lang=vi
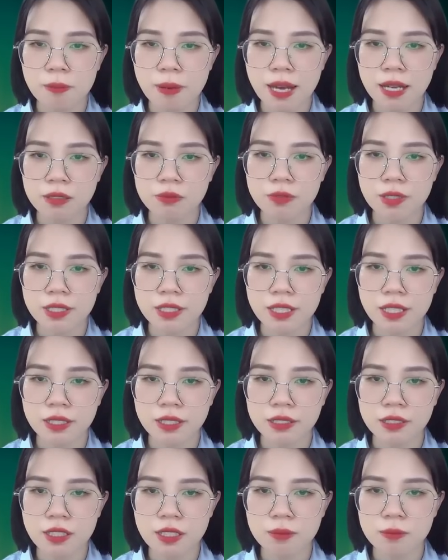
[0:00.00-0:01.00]
Không sao
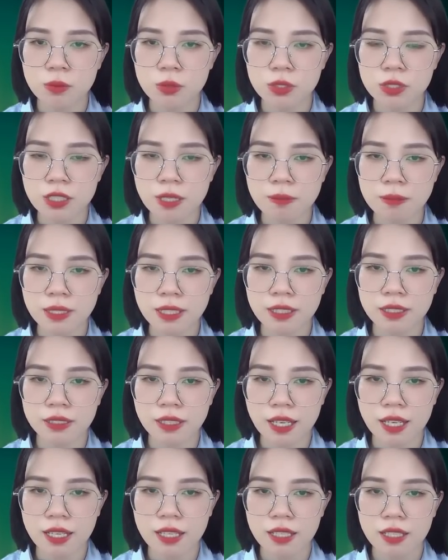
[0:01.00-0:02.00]
đâu. Tôi vỗ
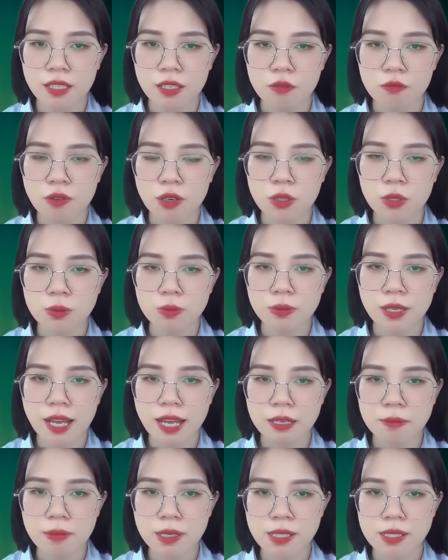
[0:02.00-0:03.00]
lưng thẩm đình,
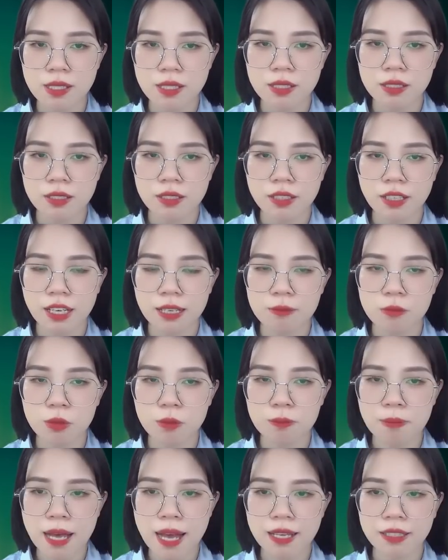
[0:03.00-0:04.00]
lấy hết dũng khí mở
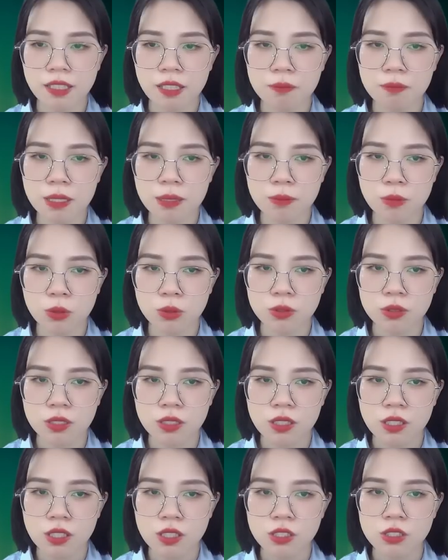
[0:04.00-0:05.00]
miệng. Quan
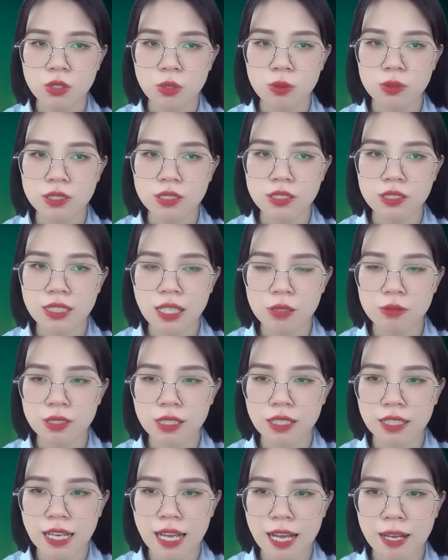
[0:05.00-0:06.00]
hệ của anh và Triệu Y
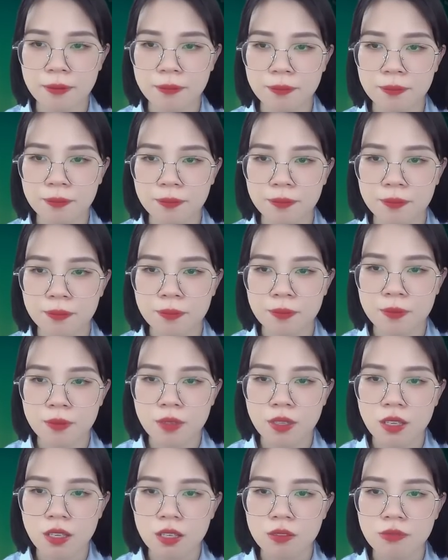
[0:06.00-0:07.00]
Nhiên là thế nào?
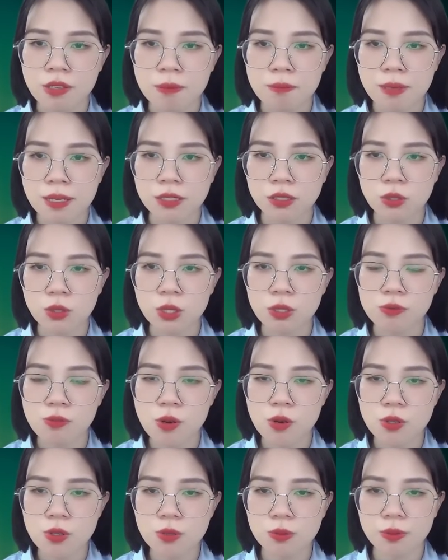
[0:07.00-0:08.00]
Sao muộn vậy mà
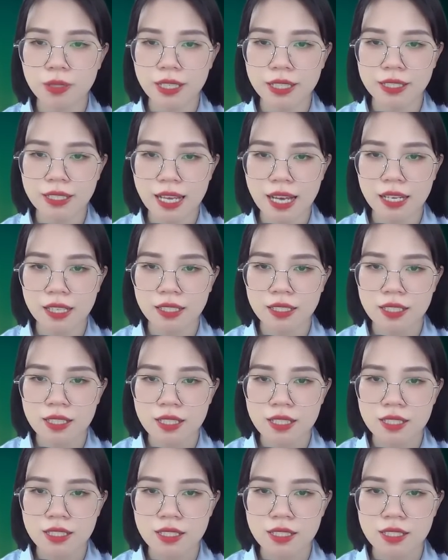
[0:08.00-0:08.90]
vẫn đến giúp cô ta